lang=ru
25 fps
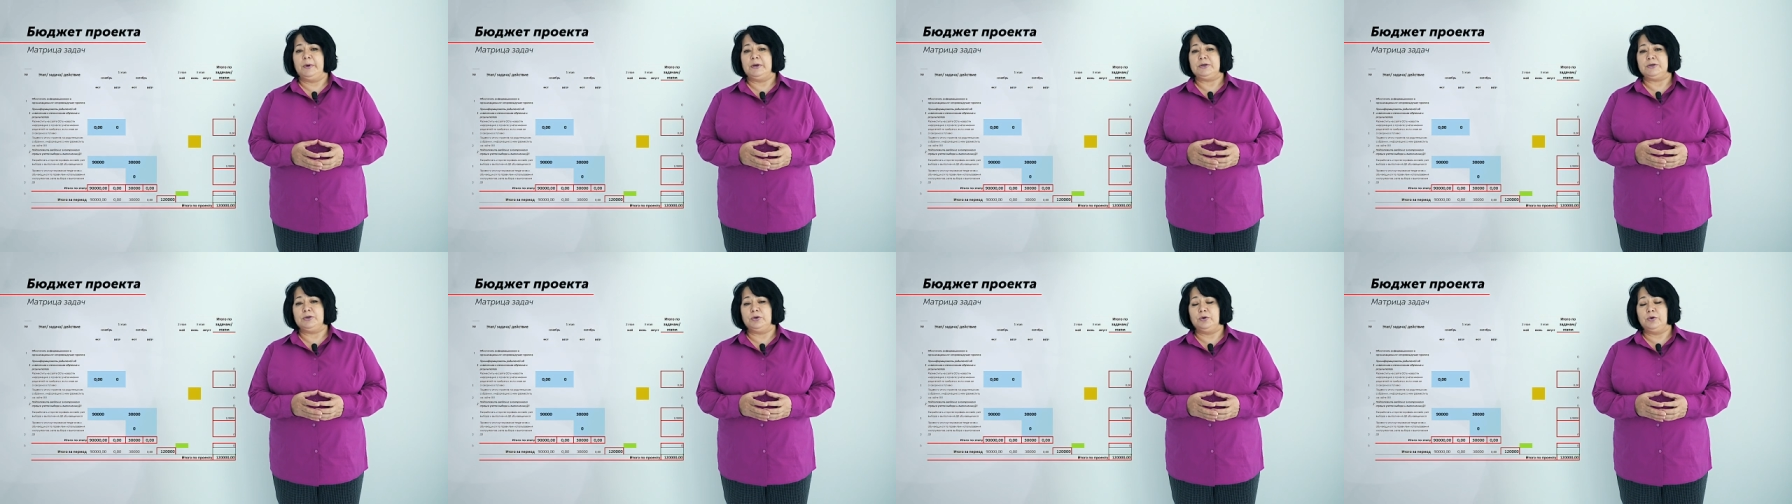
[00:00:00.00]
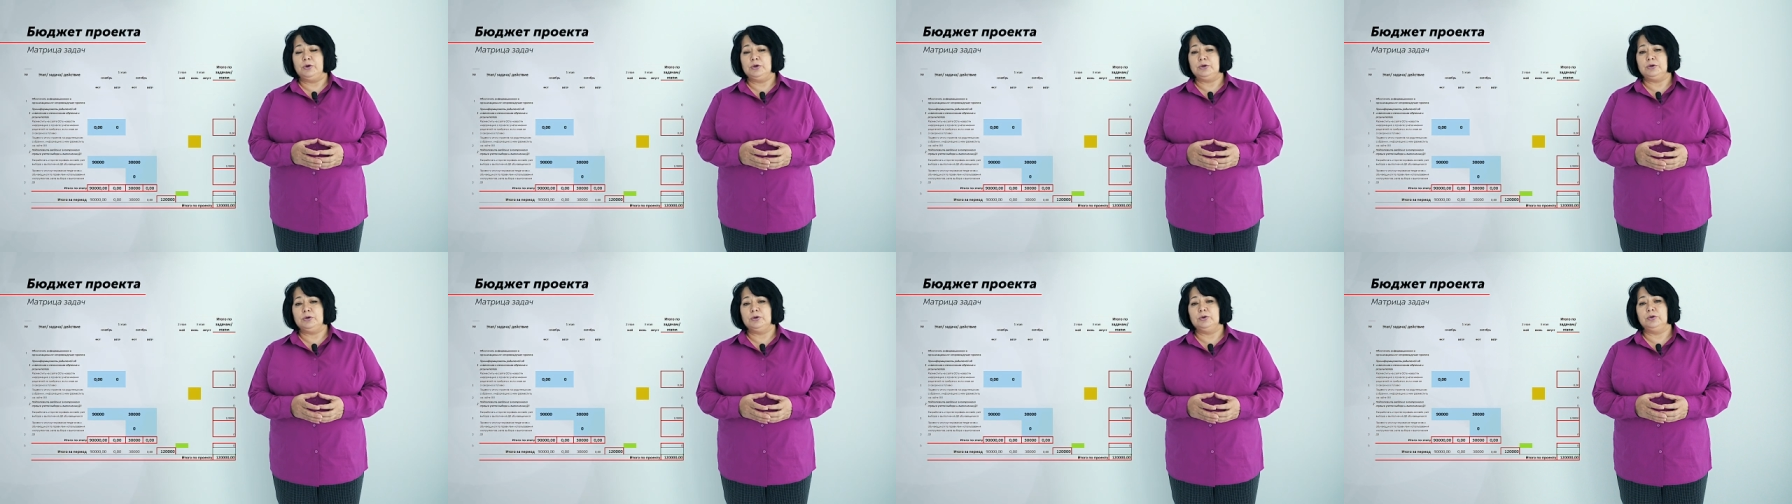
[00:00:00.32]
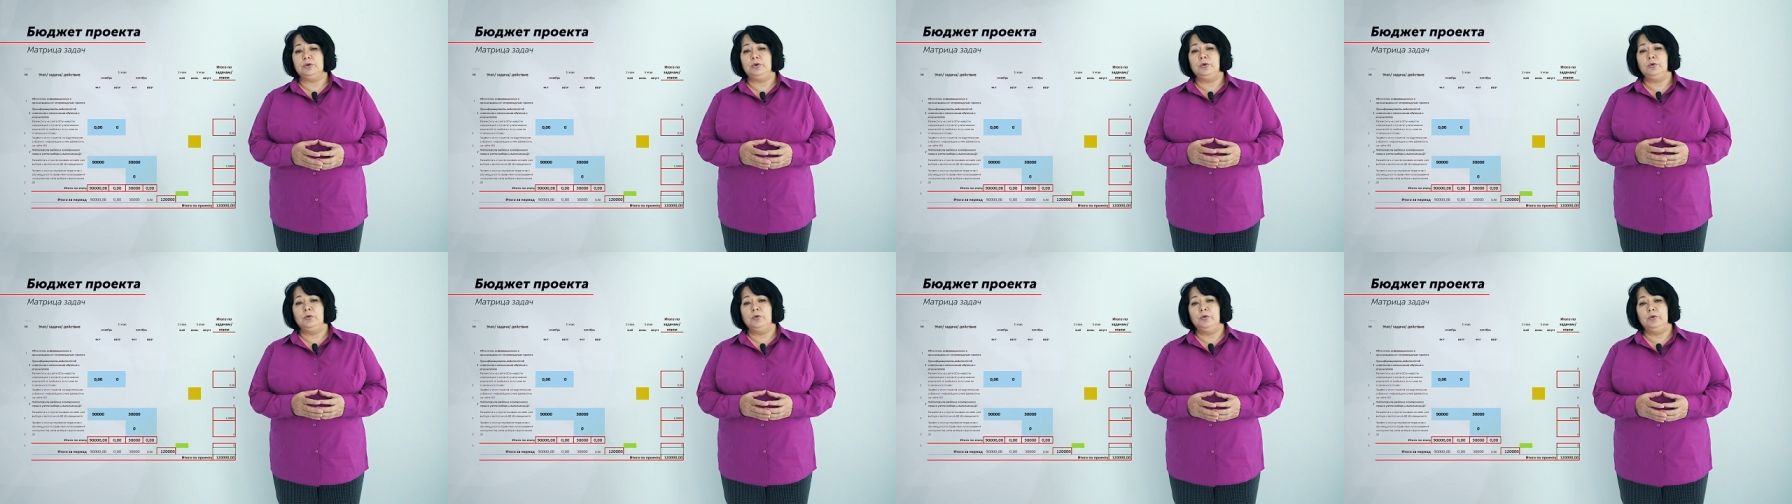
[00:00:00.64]
построить
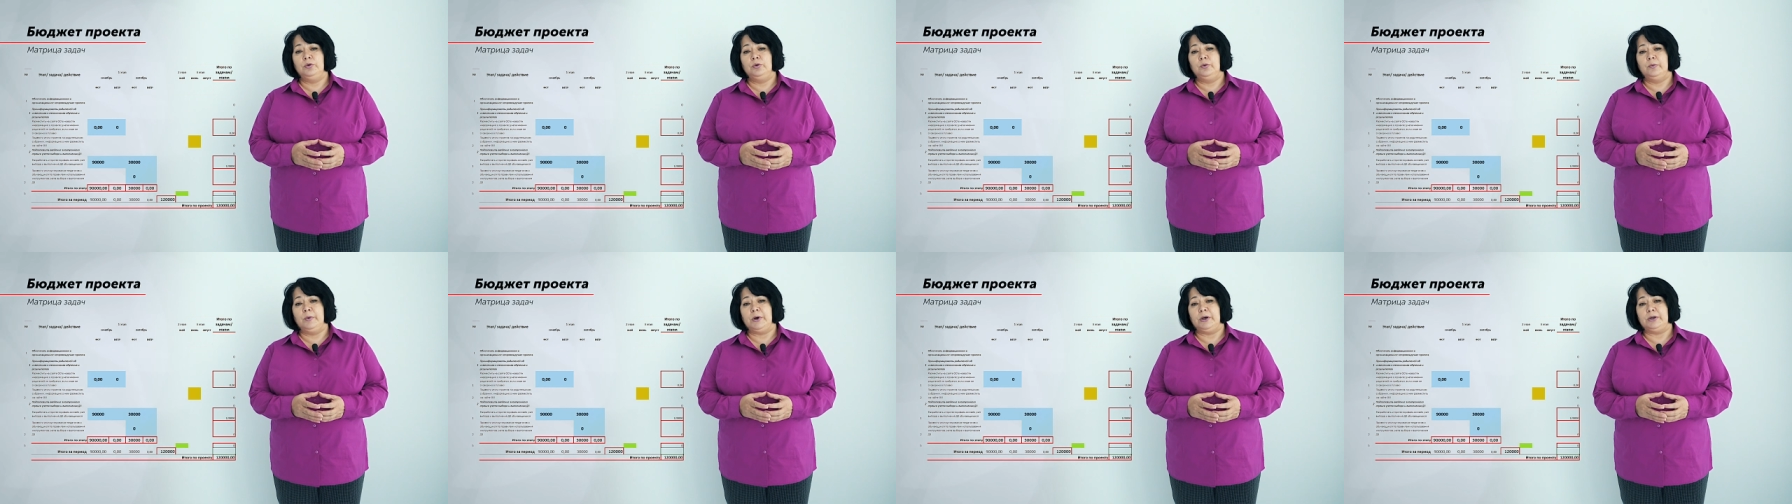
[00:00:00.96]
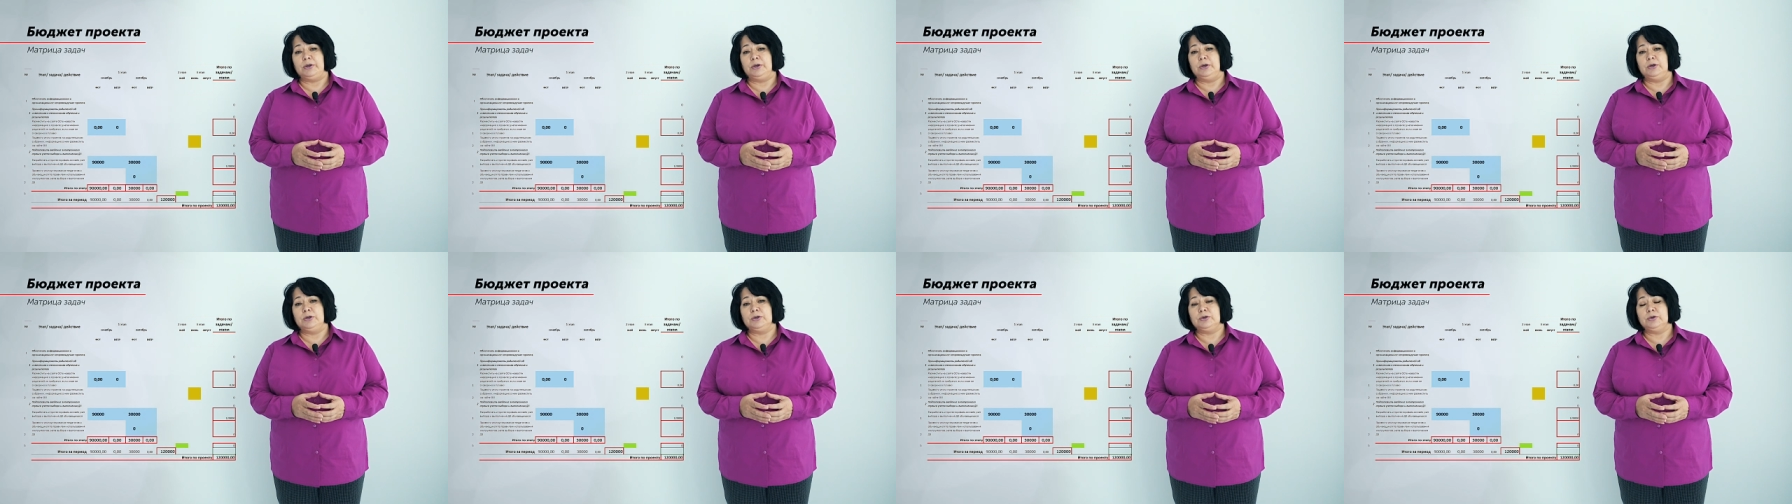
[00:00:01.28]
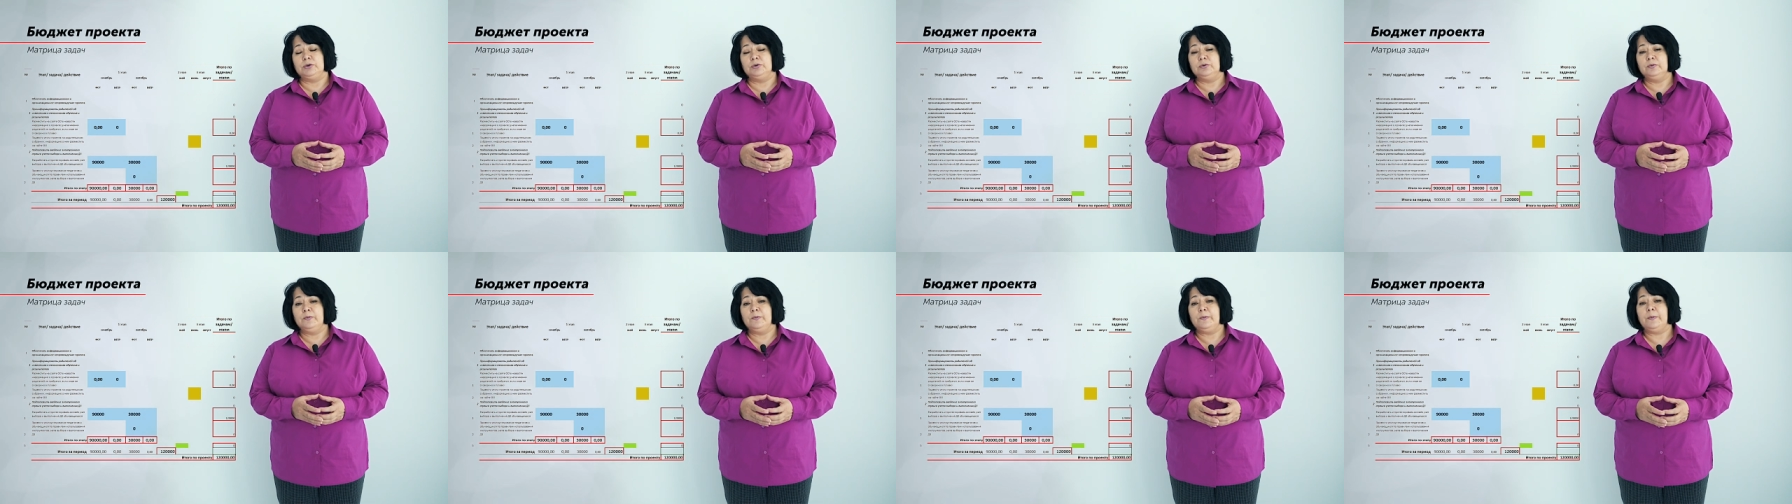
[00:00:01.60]
другую
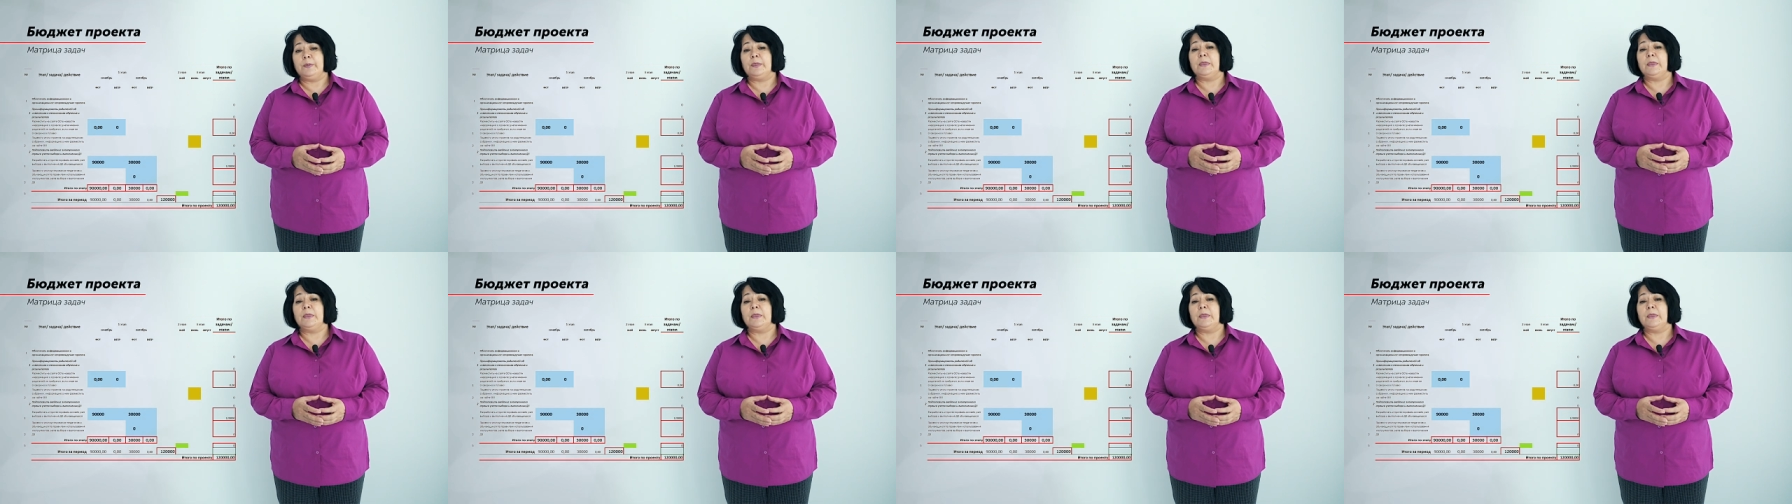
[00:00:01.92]
матрицу